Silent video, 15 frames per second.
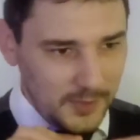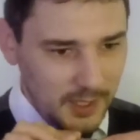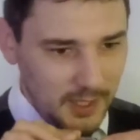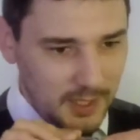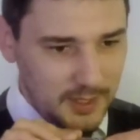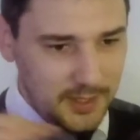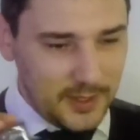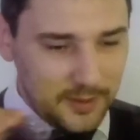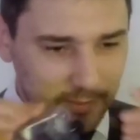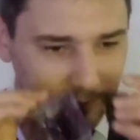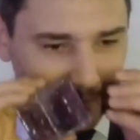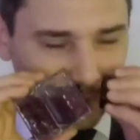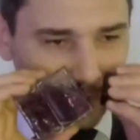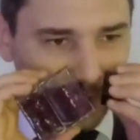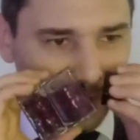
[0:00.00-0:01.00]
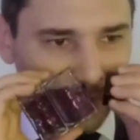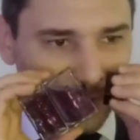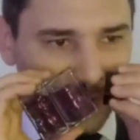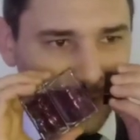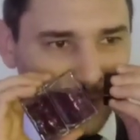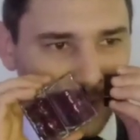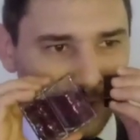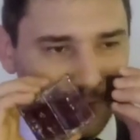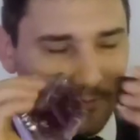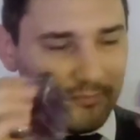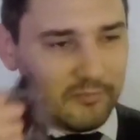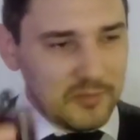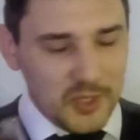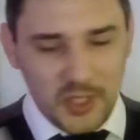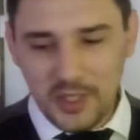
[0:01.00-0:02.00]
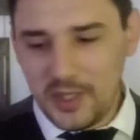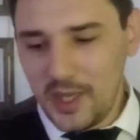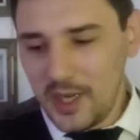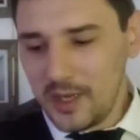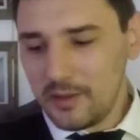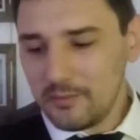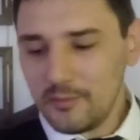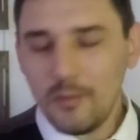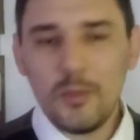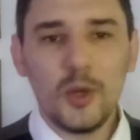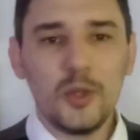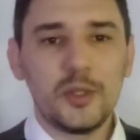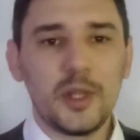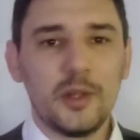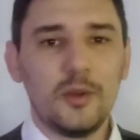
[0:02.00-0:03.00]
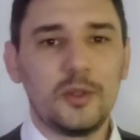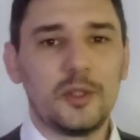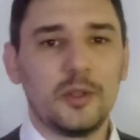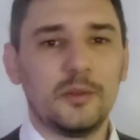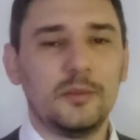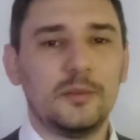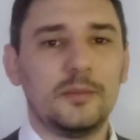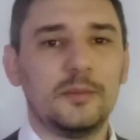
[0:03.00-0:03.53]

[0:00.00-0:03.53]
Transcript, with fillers: es, si tienen Blue Seduction,